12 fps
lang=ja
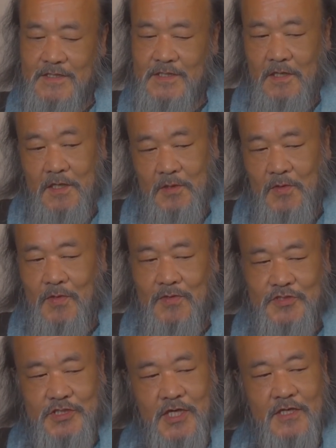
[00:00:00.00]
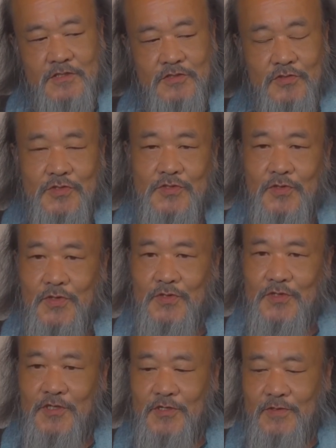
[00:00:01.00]
先の次元上
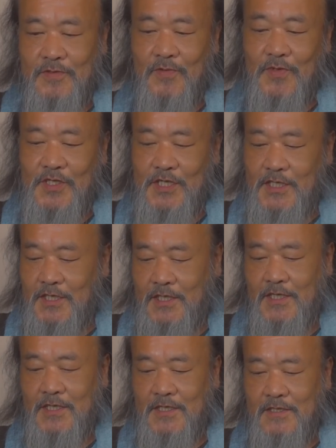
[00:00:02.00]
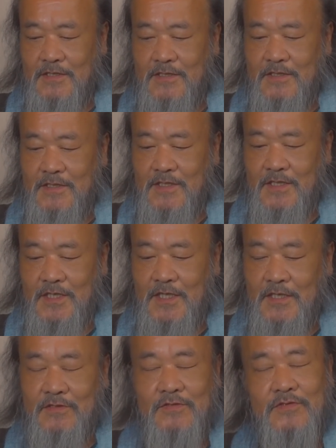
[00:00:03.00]
昇っていうとこに
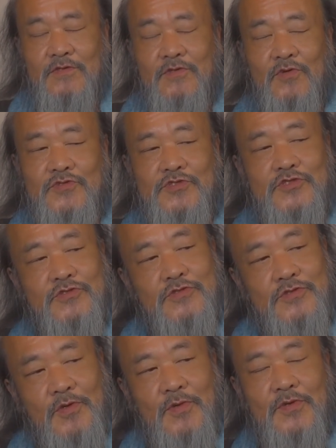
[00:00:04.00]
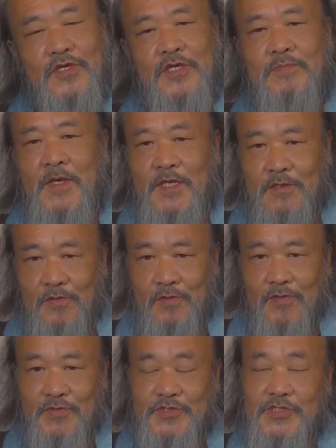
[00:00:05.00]
行く途中のイベント
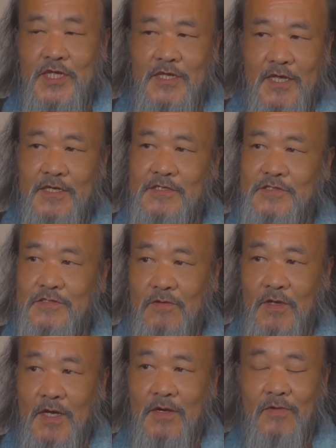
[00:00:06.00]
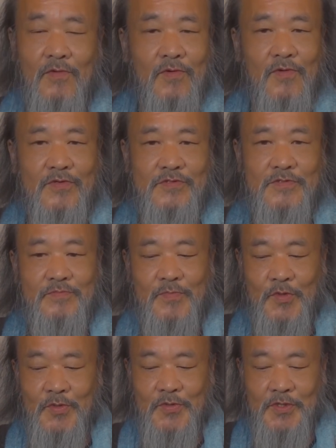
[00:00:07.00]
としてねそれが起こる
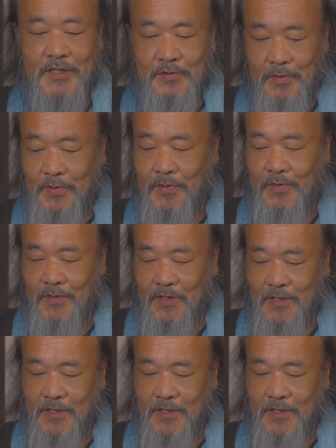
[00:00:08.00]
ものだと